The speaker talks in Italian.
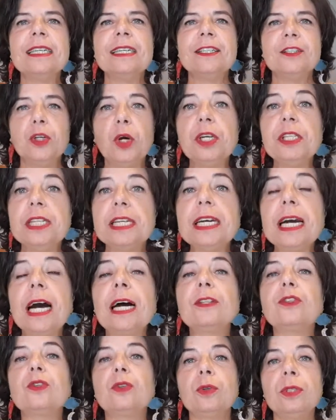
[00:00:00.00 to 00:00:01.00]
Ti ho
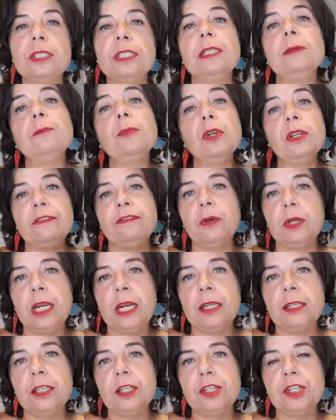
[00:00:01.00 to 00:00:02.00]
indicato i simboli
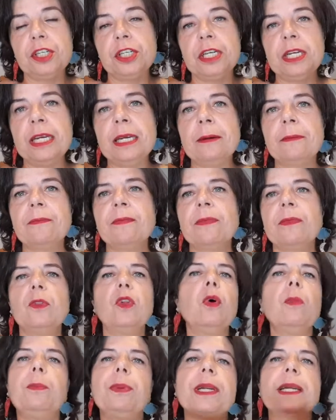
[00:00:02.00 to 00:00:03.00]
fonetici
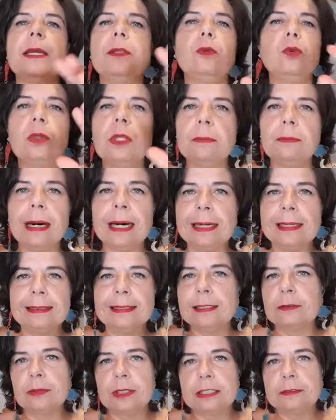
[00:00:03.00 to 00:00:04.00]
non perché tu debba
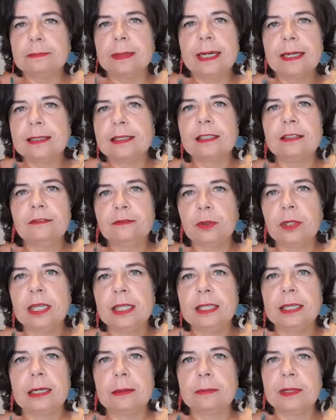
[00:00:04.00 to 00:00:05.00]
essere un'esperta di
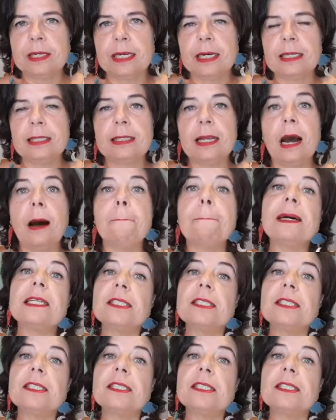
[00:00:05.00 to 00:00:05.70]
fonetica, per carità, ma